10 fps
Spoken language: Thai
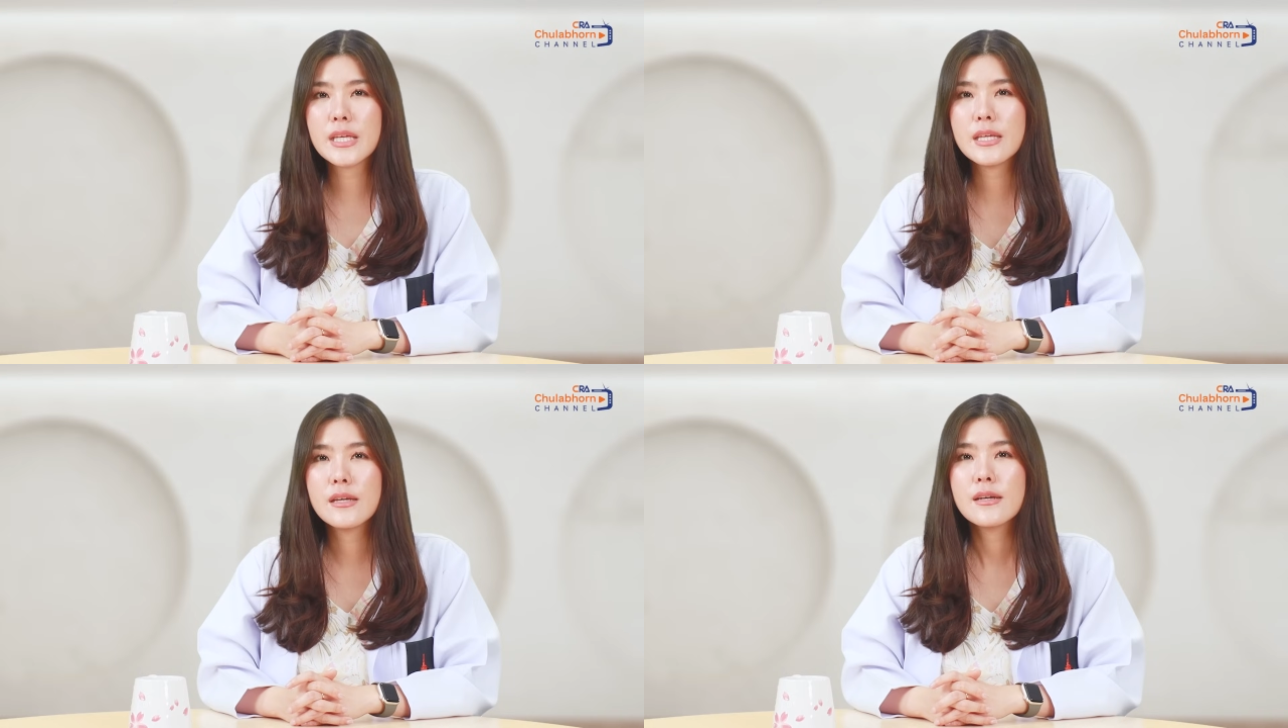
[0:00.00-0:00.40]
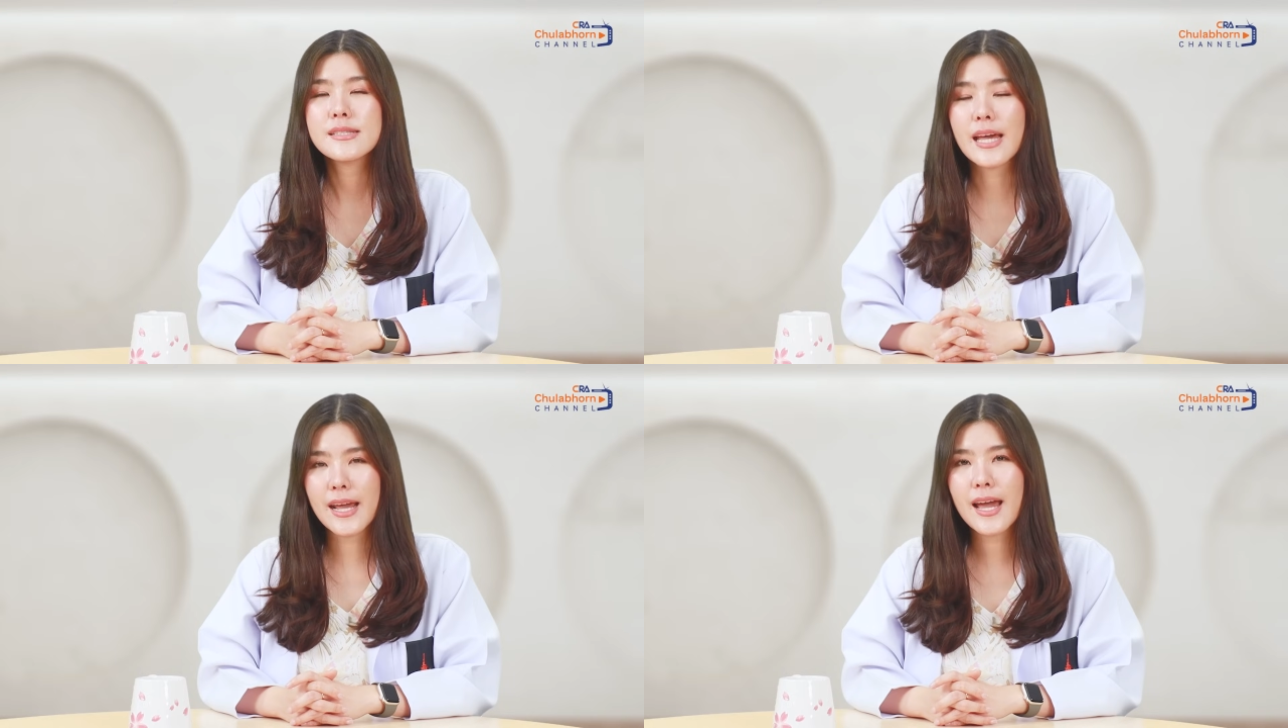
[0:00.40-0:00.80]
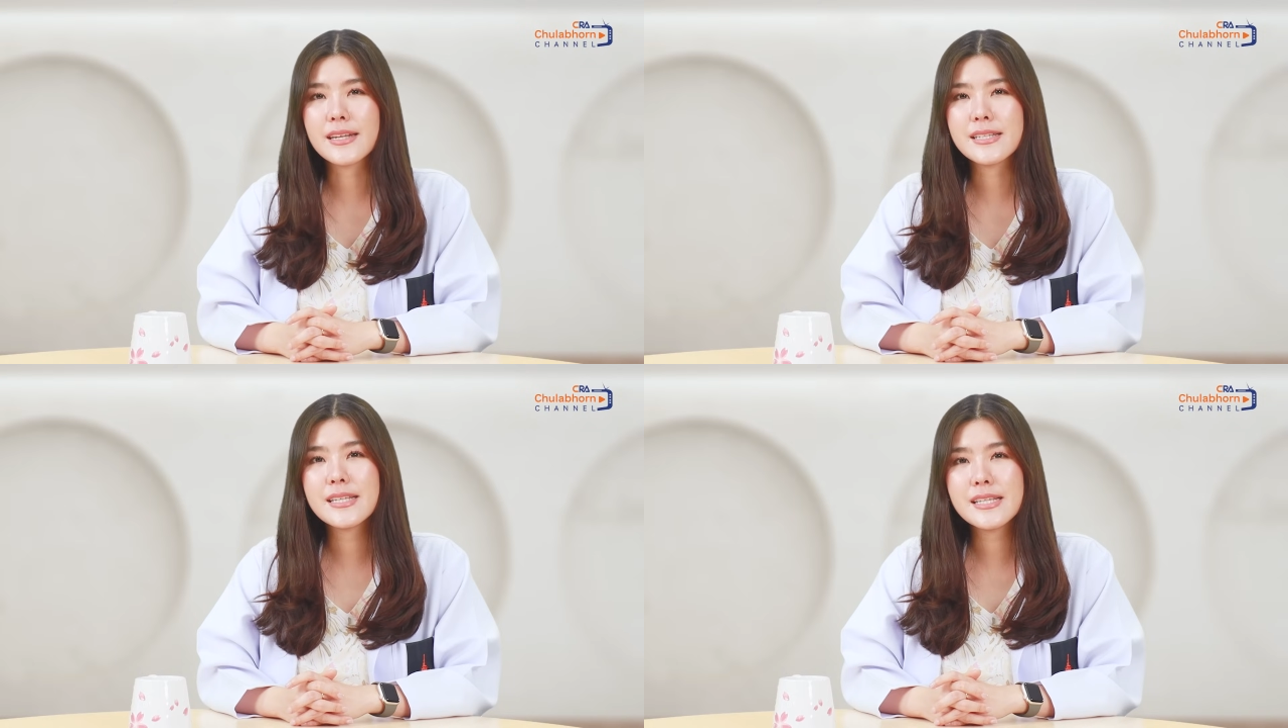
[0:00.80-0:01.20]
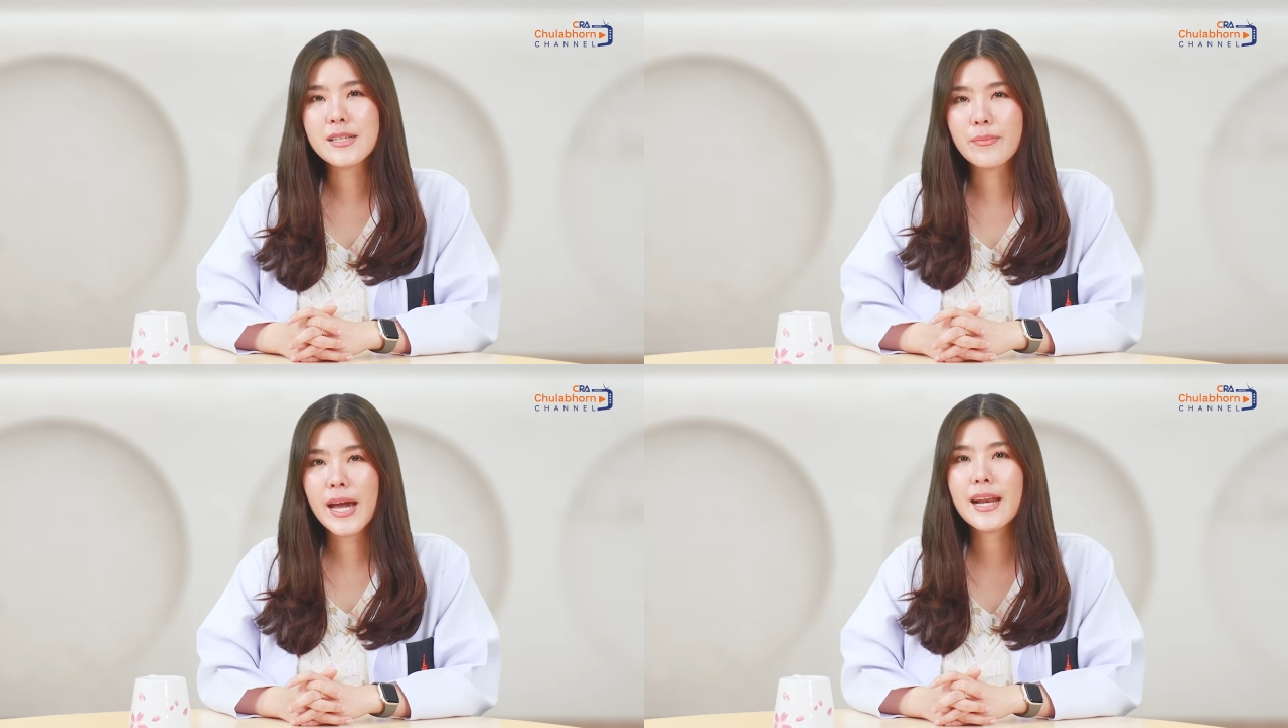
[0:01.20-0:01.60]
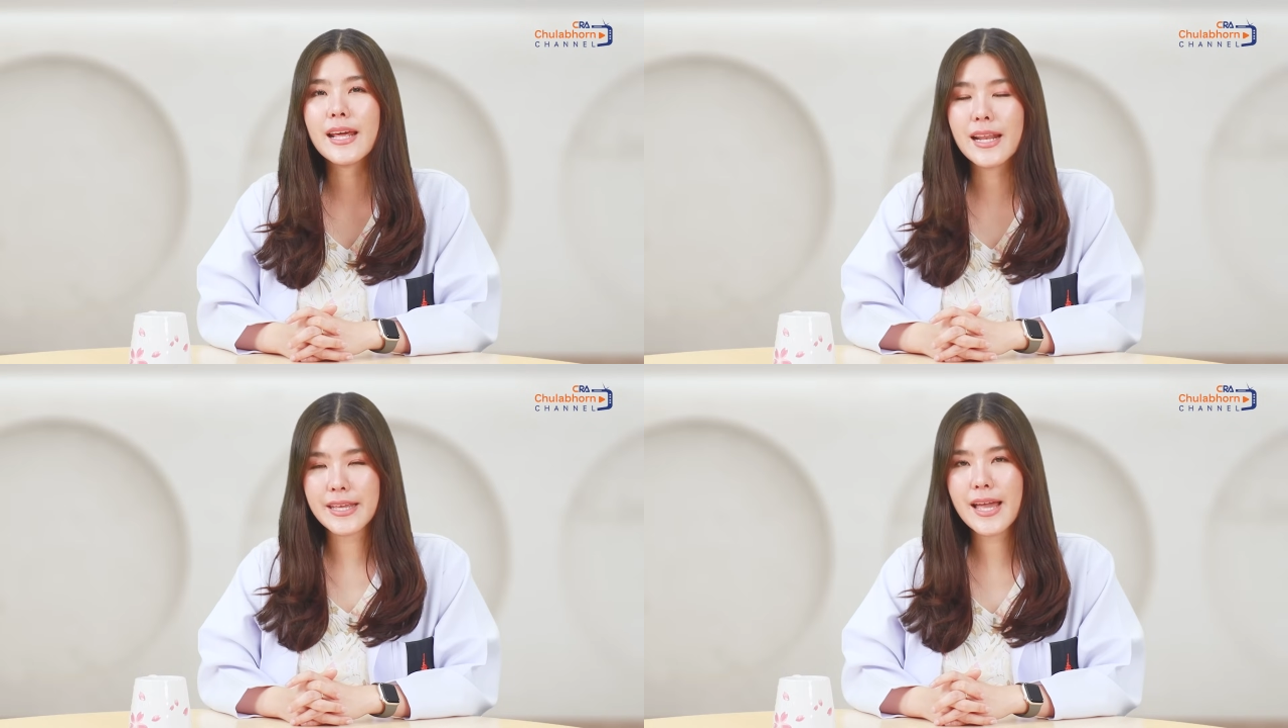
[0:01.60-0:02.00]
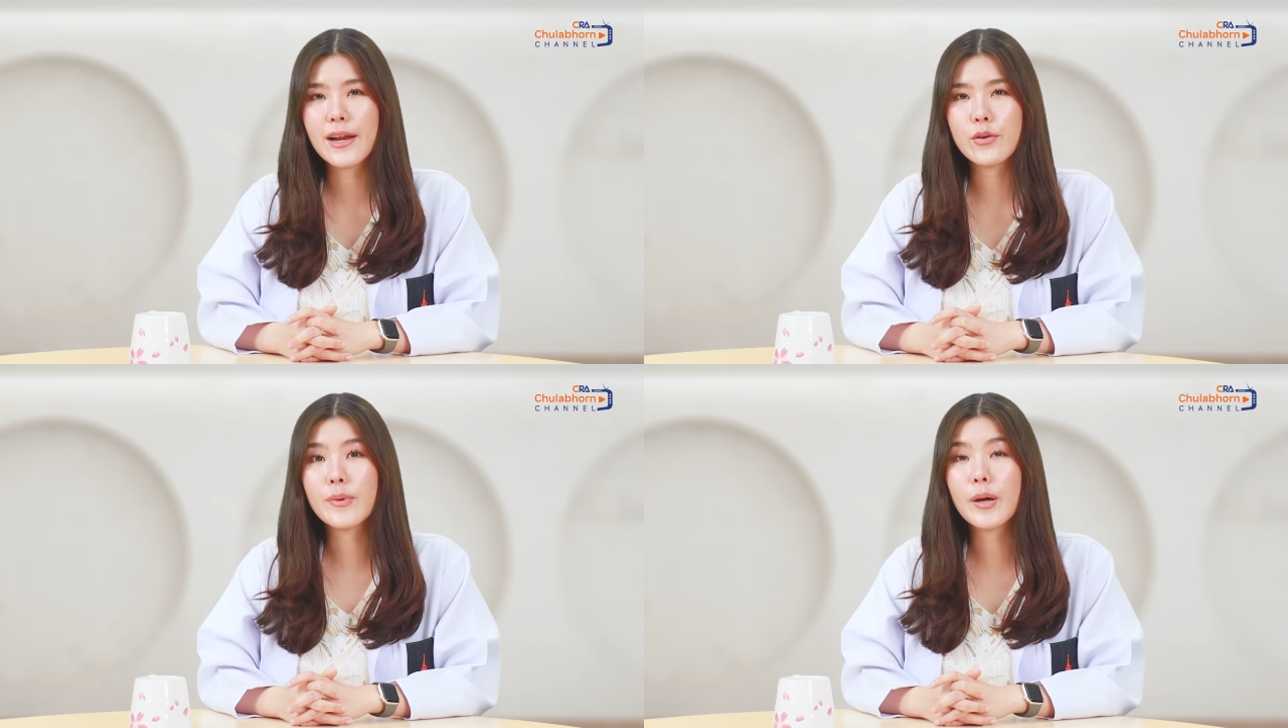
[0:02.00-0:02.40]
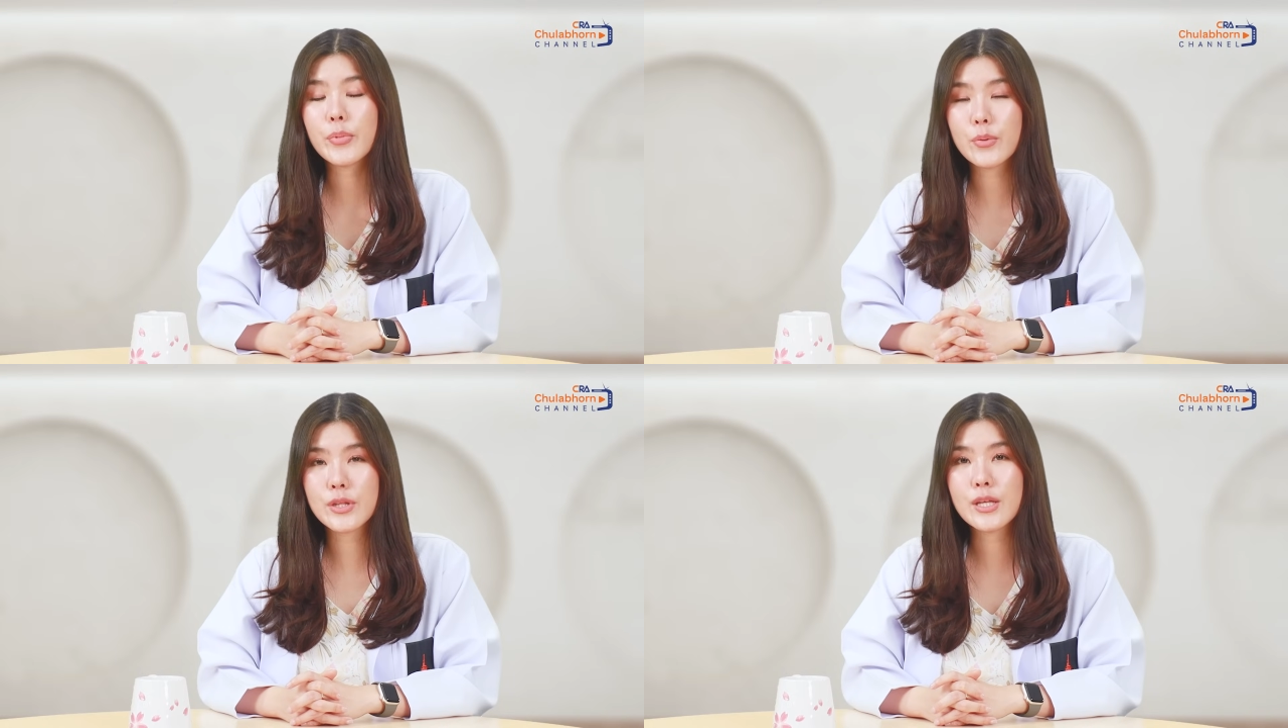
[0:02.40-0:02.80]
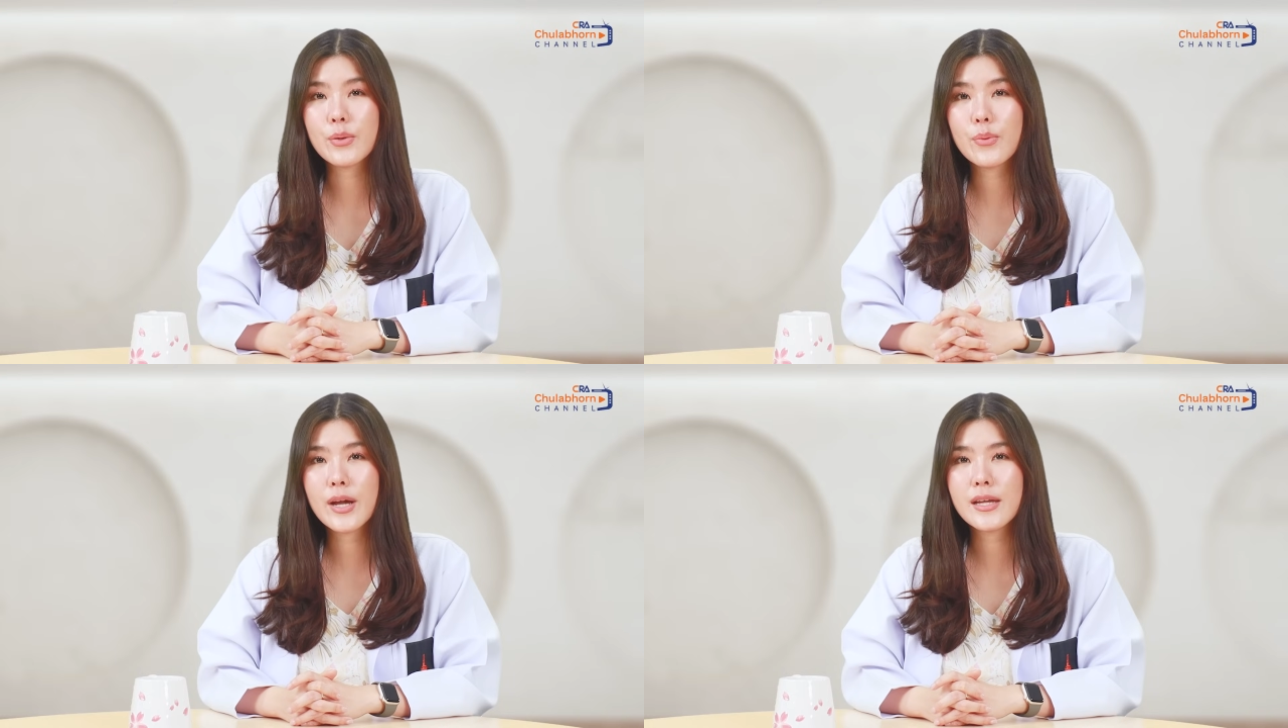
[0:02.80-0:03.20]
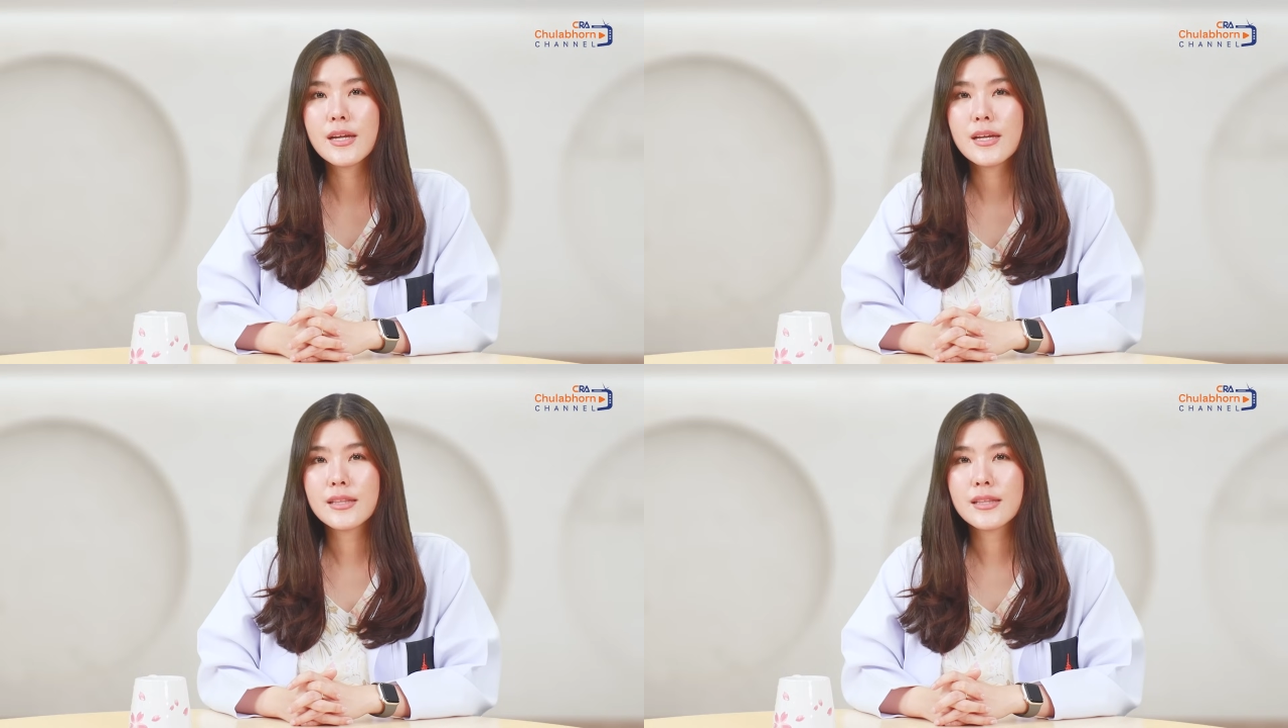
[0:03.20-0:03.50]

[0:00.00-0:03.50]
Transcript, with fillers: มีสารอาหารที่ดีสำคัญหลายๆ อย่างรวมทั้งโปรตีนด้วย